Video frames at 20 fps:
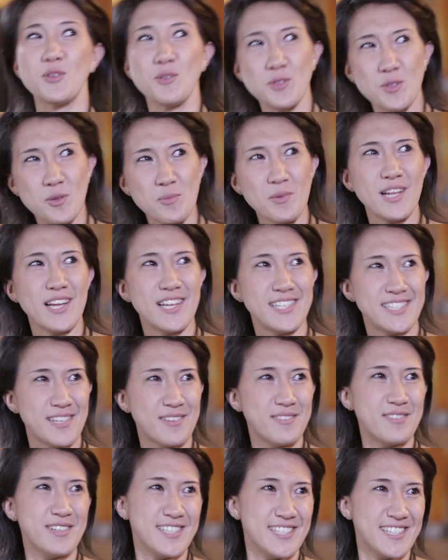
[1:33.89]
virou um sommelier de
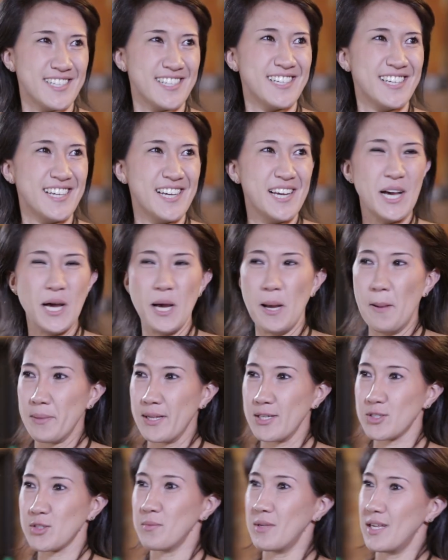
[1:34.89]
cerveja. Sim.
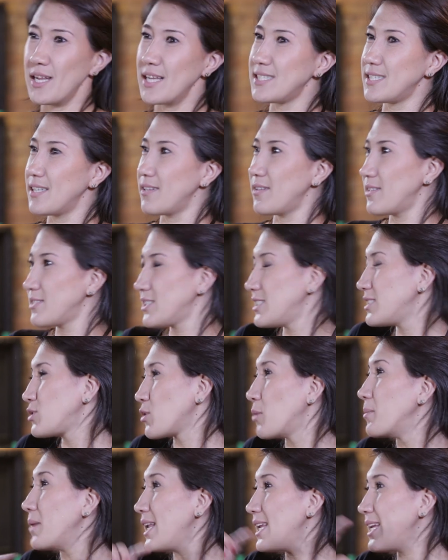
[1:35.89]
Porque sommelier,
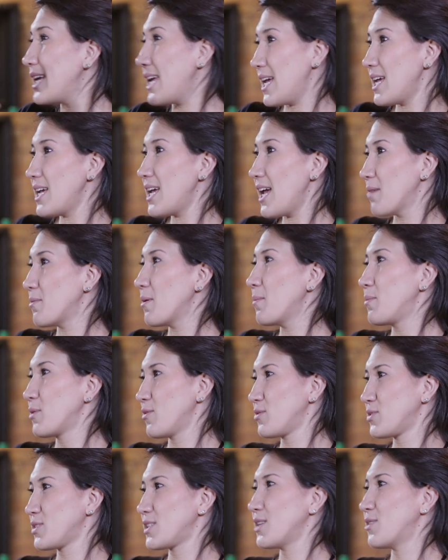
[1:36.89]
sommelier é uma
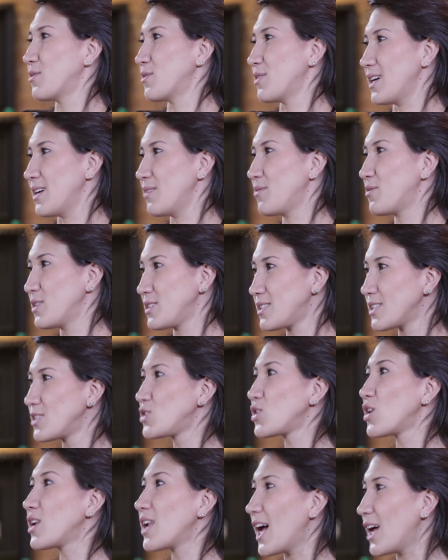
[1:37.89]
profissão, é, foi
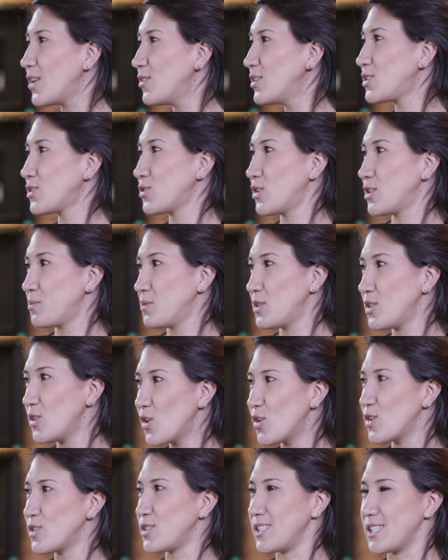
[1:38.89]
sancionado isso em
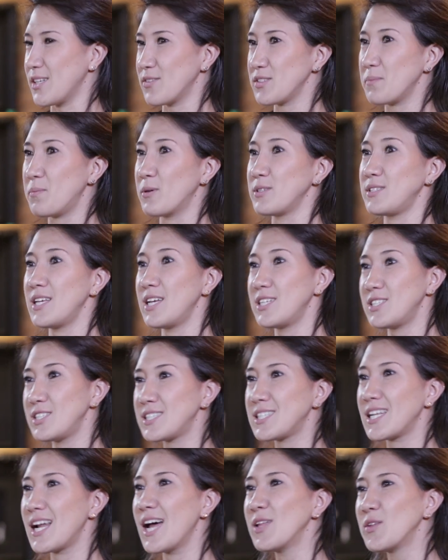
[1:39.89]
2012, então você pode ser
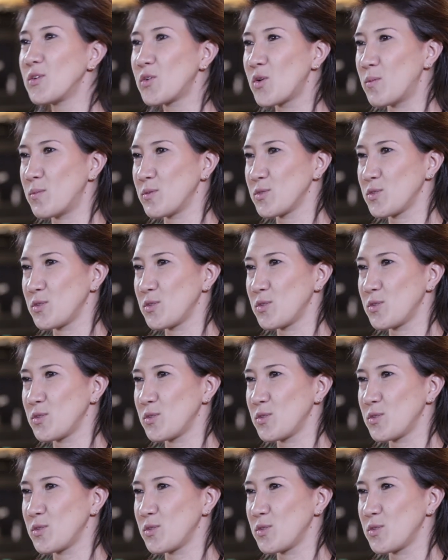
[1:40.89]
registrado como